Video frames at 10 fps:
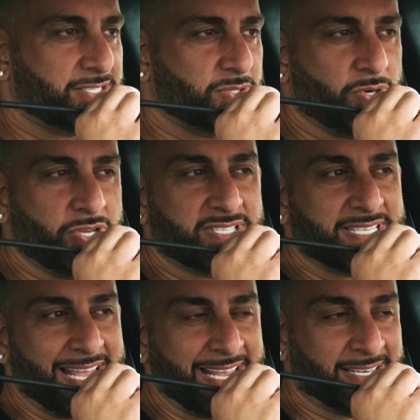Así que, ¿qué
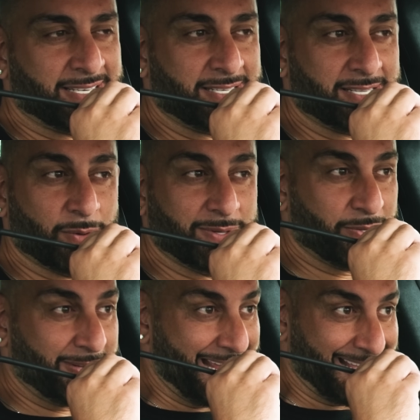estás diciendo? ¿Lo
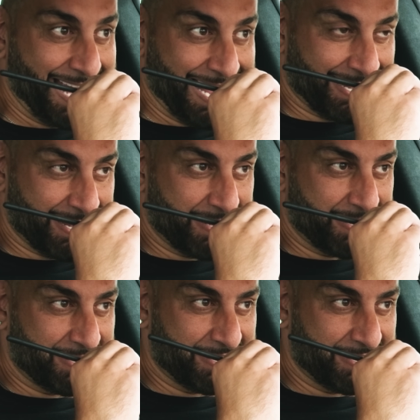vamos a hacer otra vez?